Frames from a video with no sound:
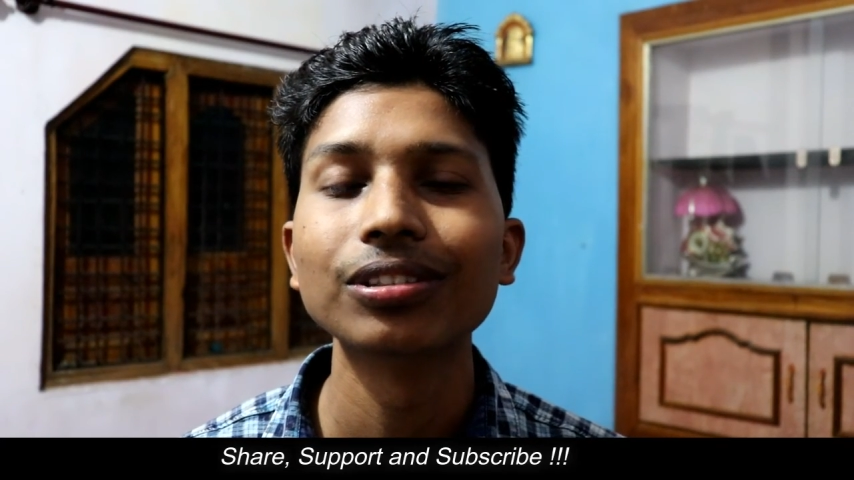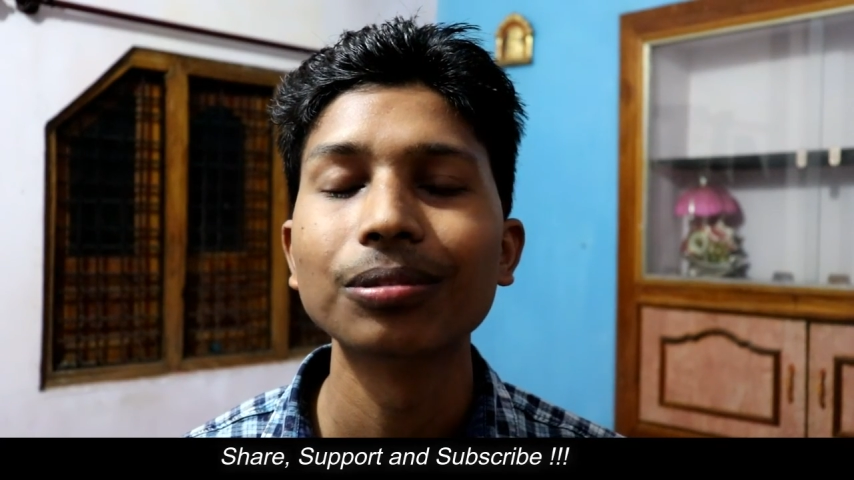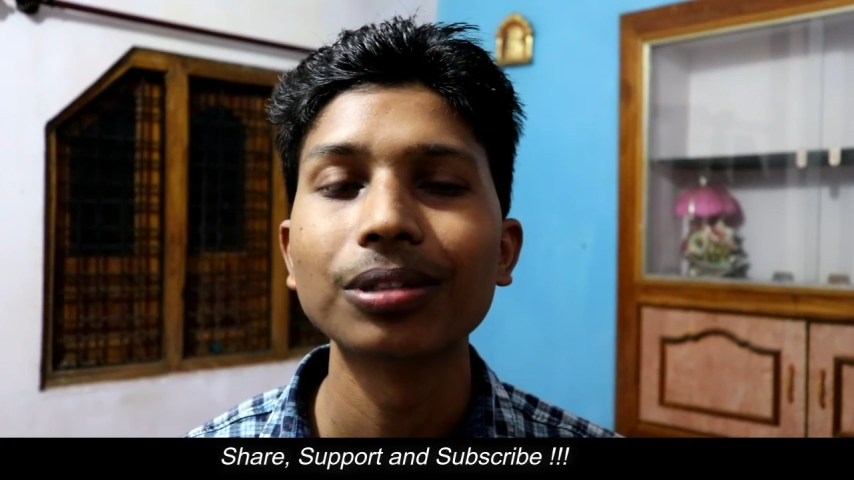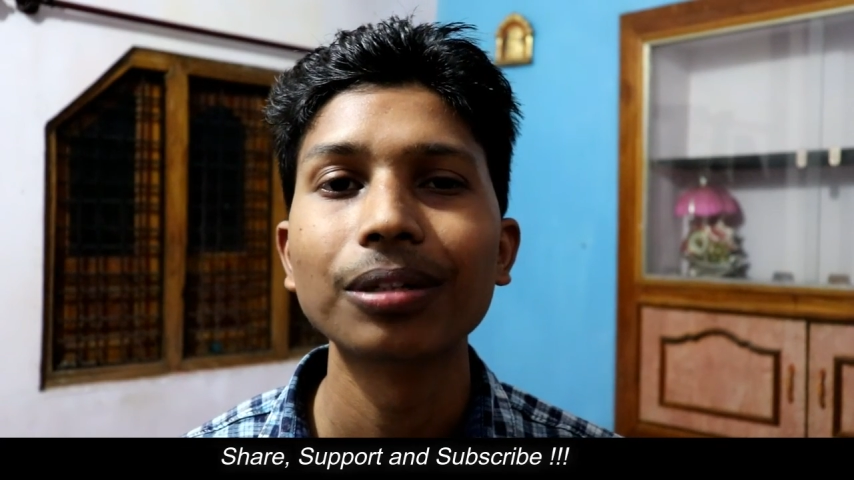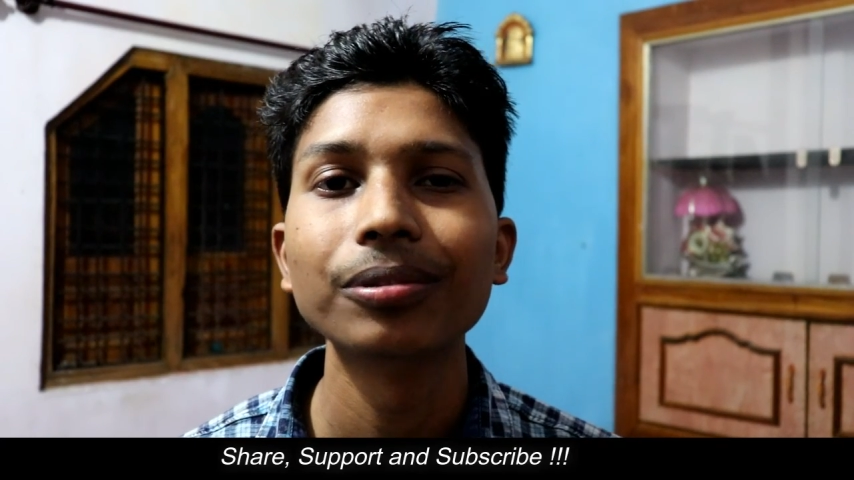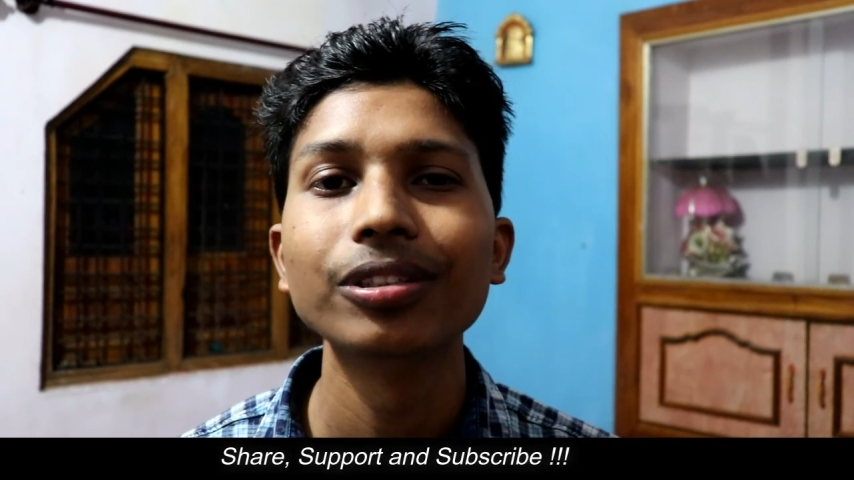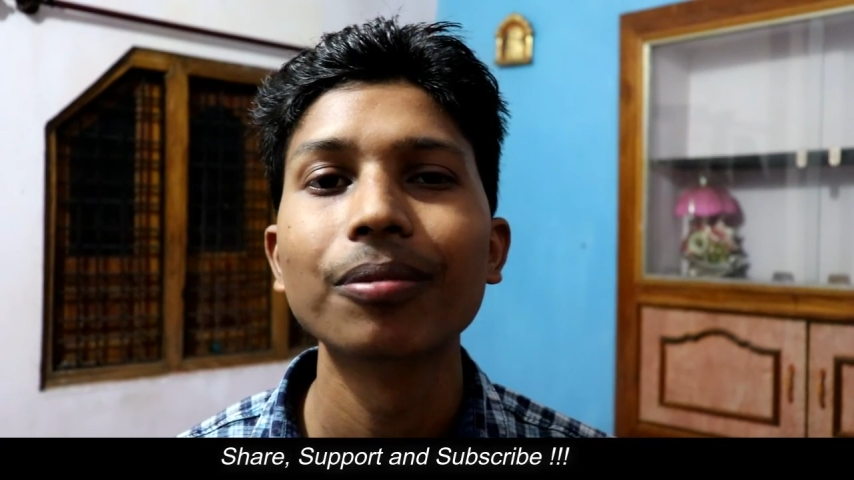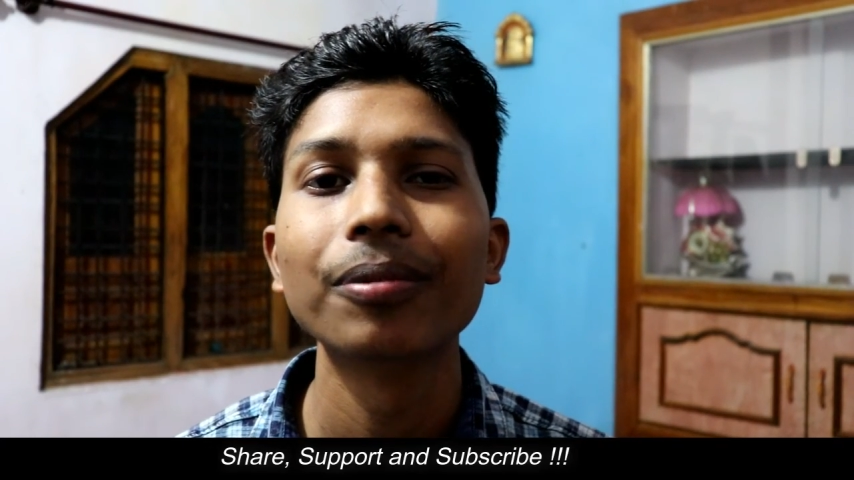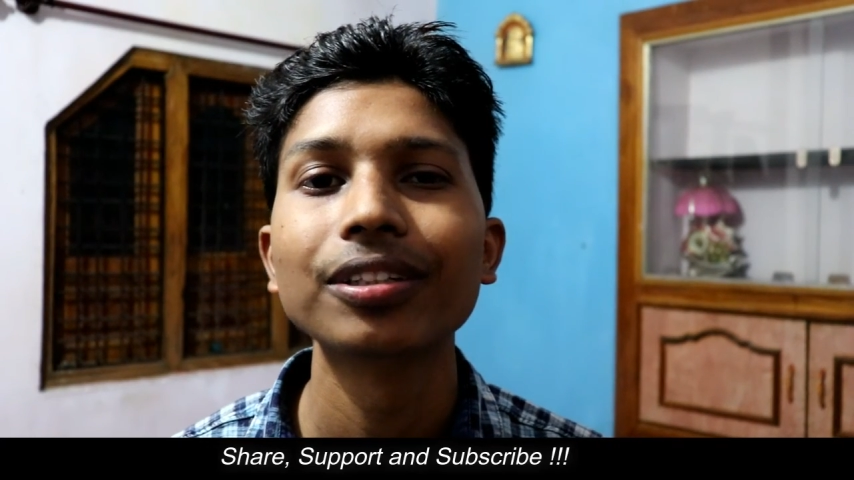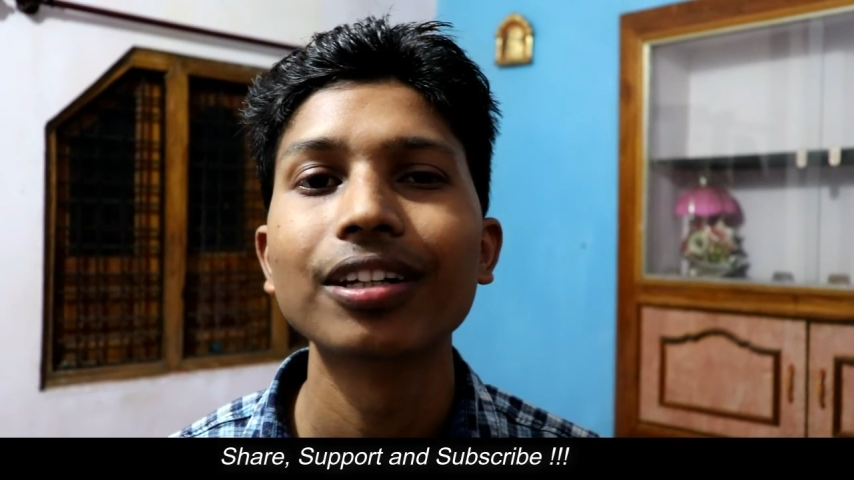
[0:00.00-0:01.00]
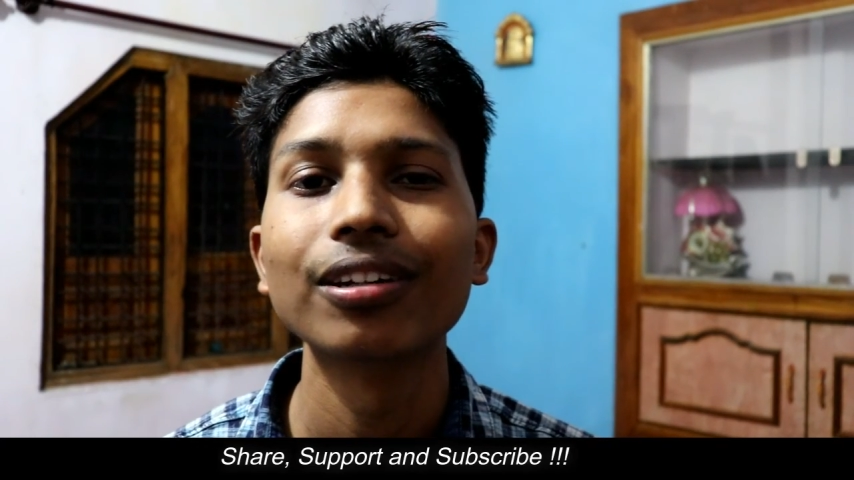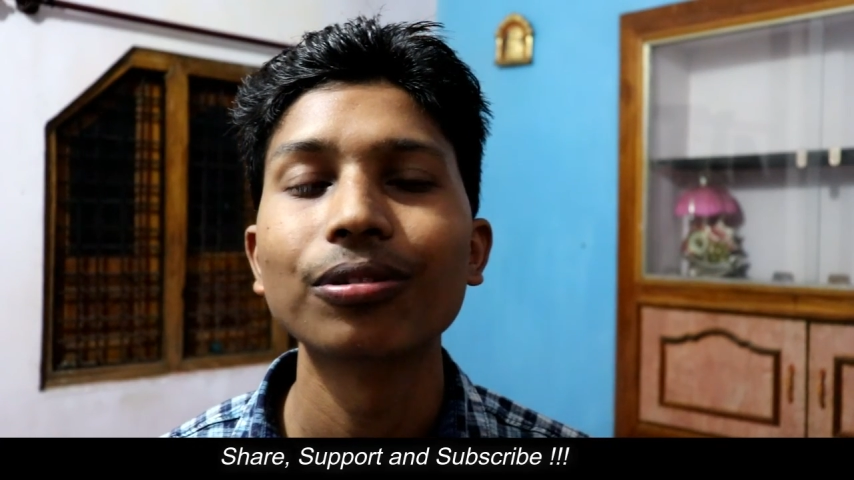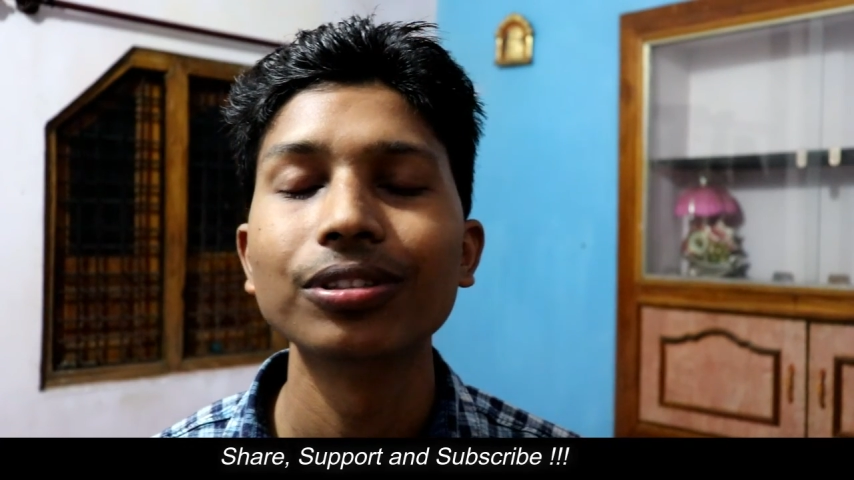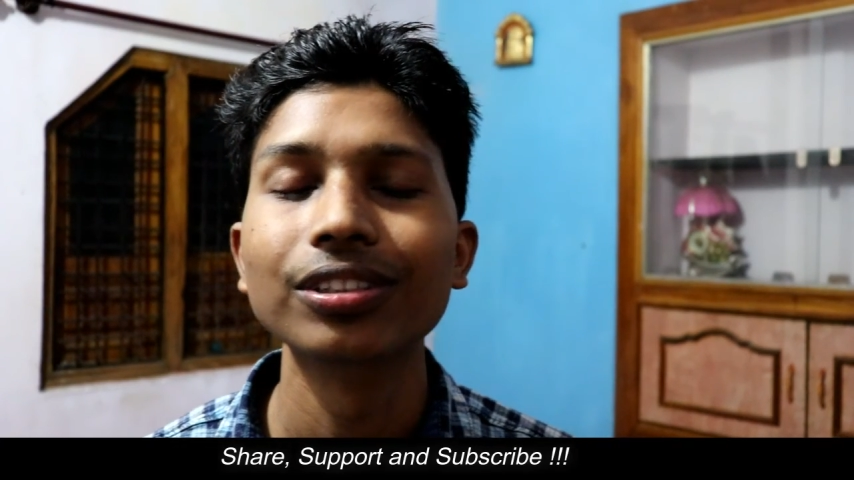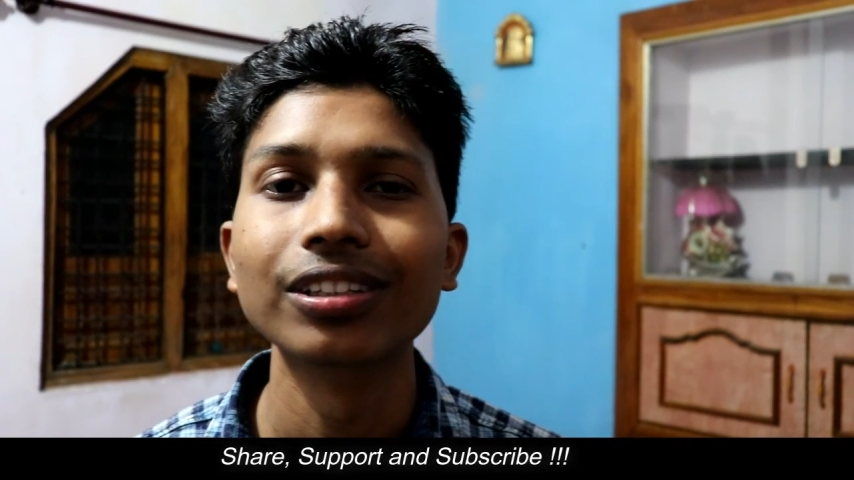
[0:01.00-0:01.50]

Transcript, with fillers: सब्सक्राइब कीजिए हमारे चैनल को इसी